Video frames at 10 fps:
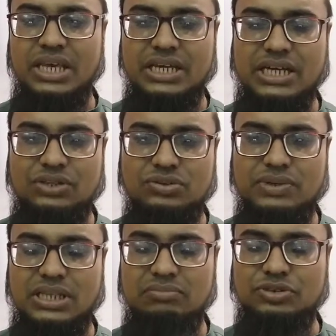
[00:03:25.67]
এই কাজু
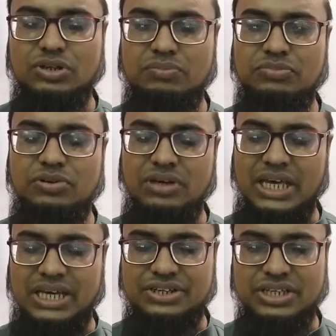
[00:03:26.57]
বাদাম সবগুলো
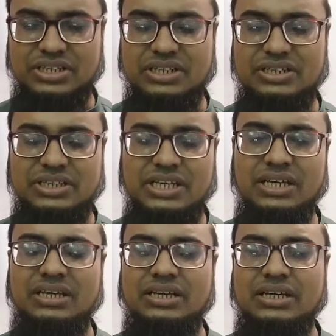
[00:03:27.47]
একসাথে নিয়ে
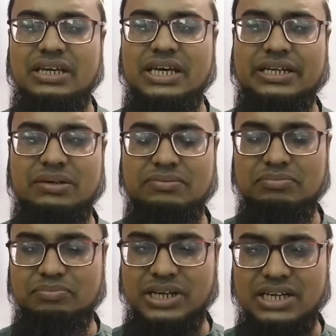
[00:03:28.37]
একটি
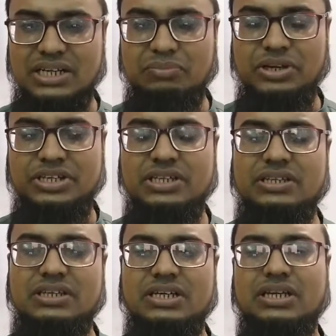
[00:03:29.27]
ব্লেন্ডার মেশিনে
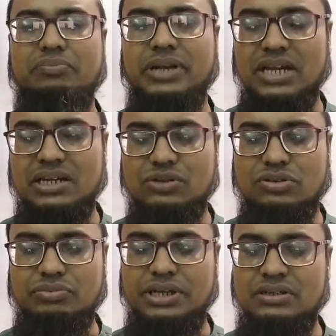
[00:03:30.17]
দিয়ে সেটা ব্লেন্ডার
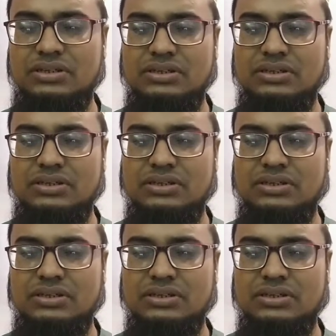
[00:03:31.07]
করবেন